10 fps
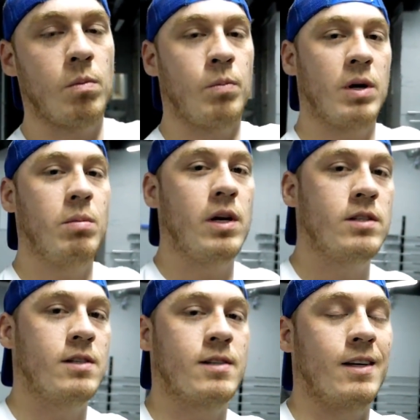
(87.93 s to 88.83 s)

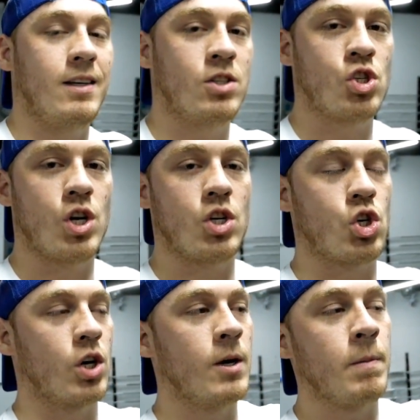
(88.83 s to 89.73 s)
приблизиться и
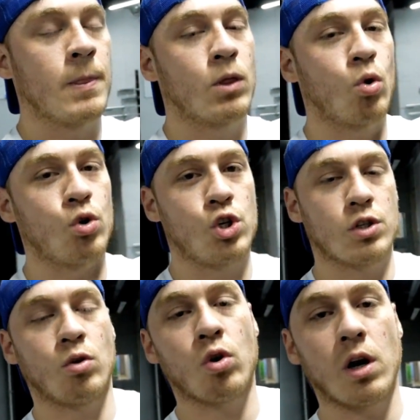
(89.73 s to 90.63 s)
сжечь то
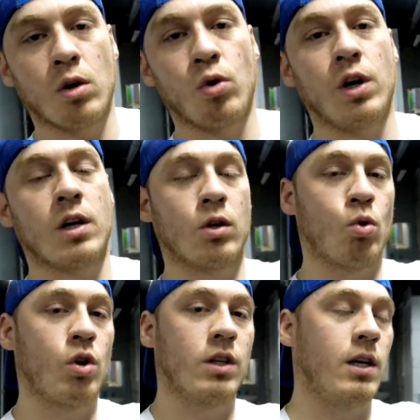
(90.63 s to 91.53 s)
число калорий,
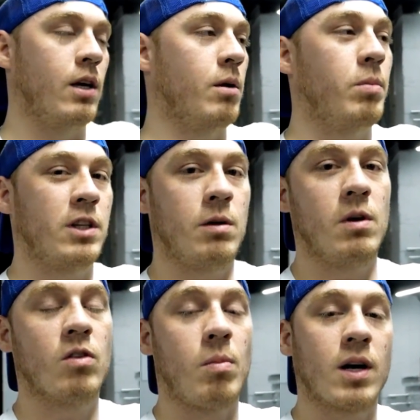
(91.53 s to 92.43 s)
которые ты
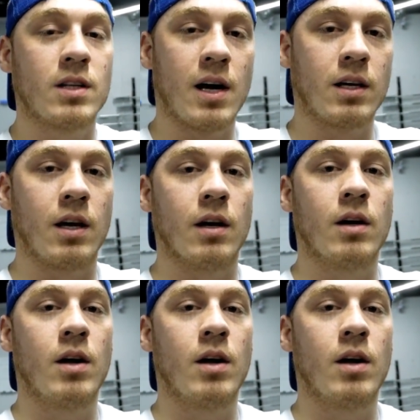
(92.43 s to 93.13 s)
потребил в Макдаке,